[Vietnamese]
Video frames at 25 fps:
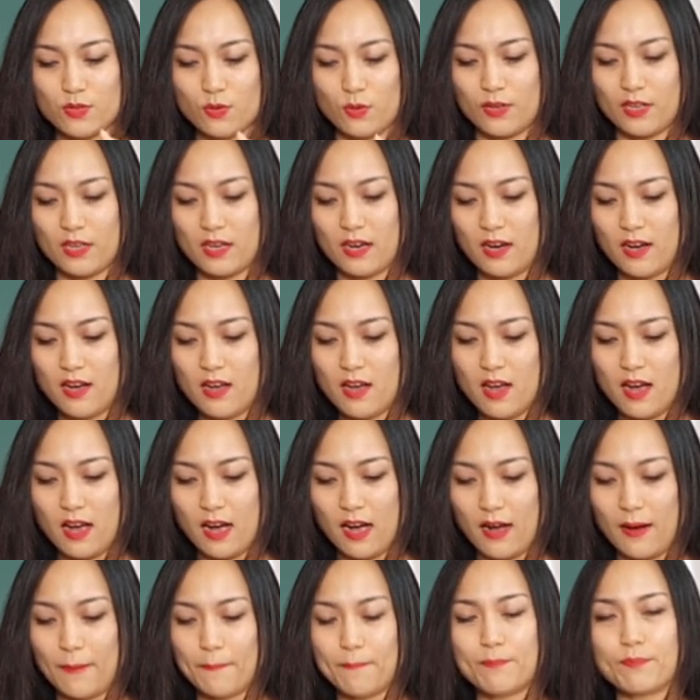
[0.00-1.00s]
rồi
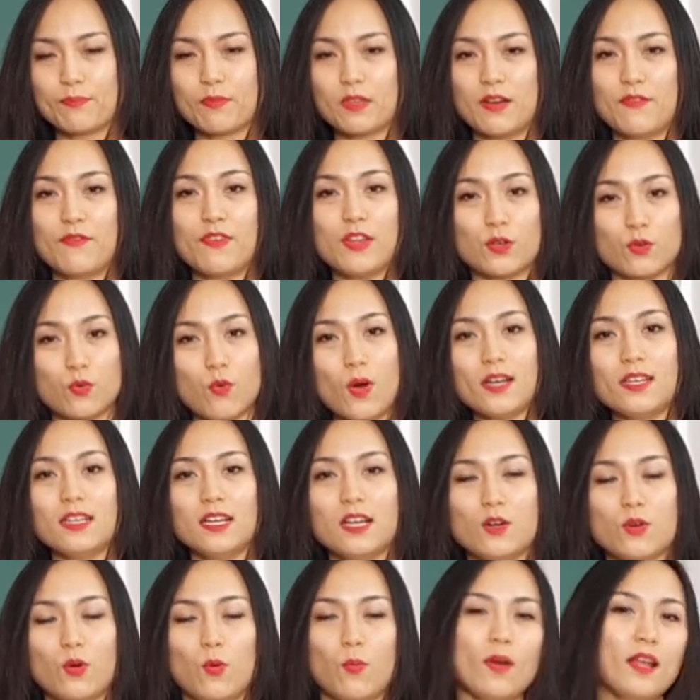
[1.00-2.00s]
um, việt
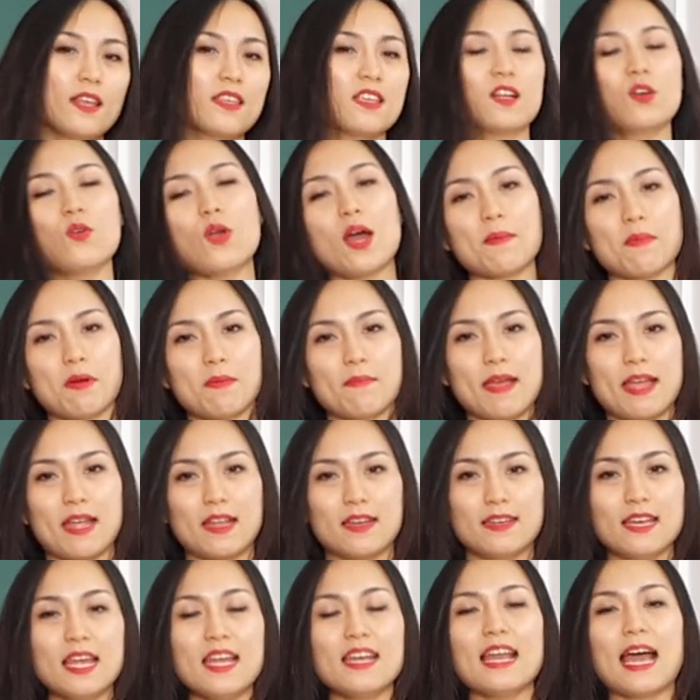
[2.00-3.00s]
quất cũng là những loại mà
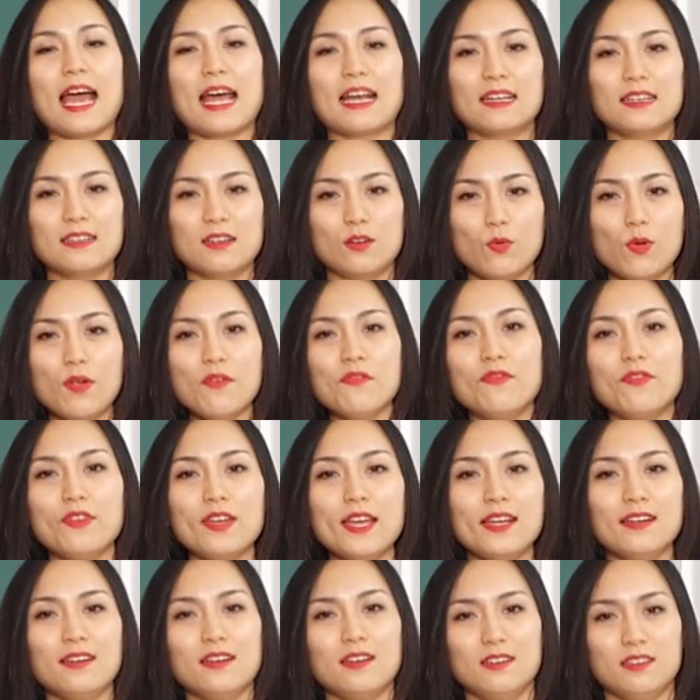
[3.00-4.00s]
mẹ nên ăn luân
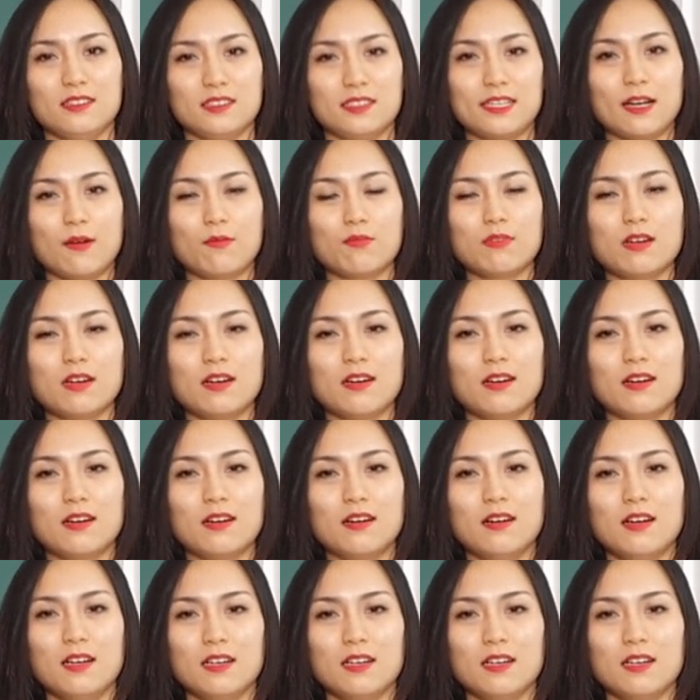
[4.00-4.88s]
phiên ở trong uh,